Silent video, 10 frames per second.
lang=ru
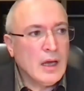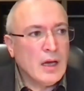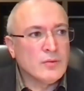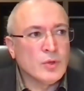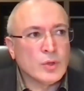
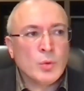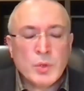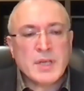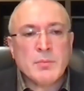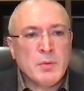Вот. Но,
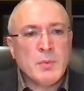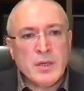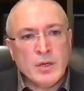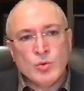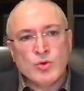тем не
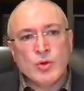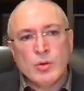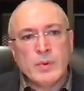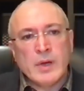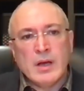менее, он ушел
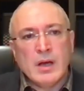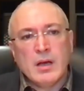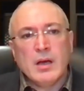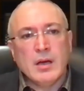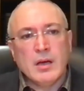бы
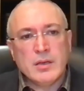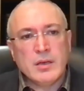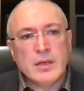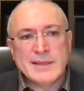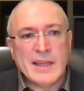как э,
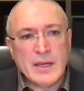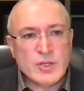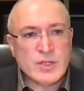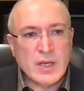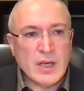
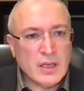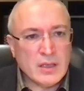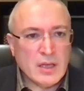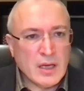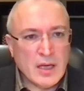историческая
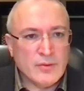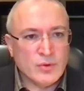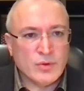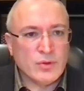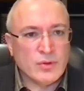такая
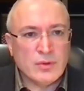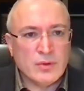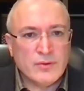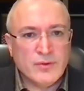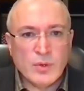вот
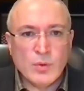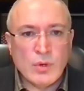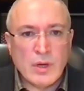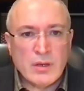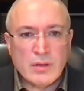э,
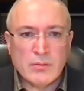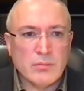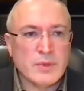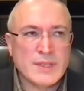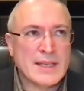фигура,
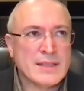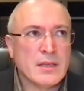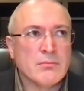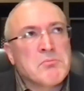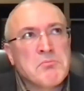со,
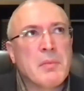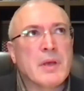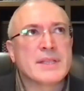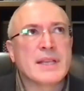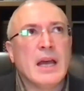
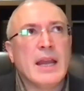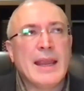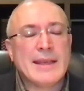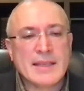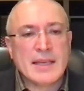
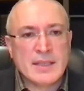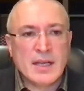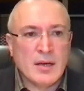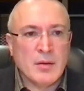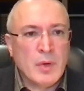скорее со
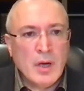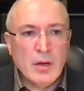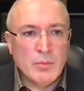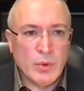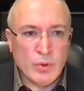знаком
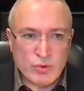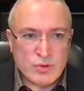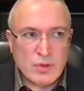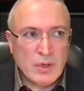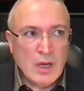
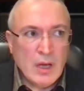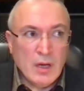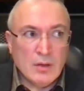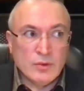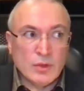плюс.
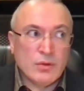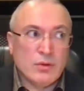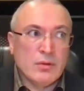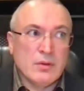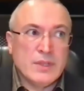Вот
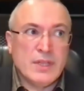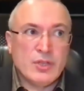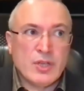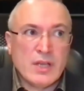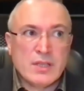
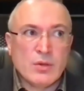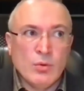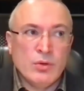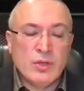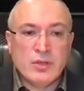сейчас
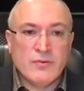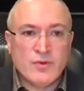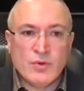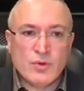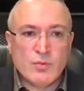он это
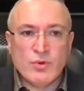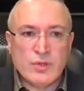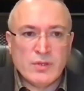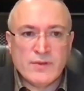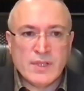все
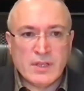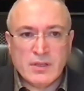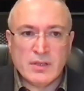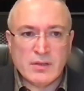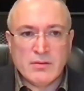спустил в сортир.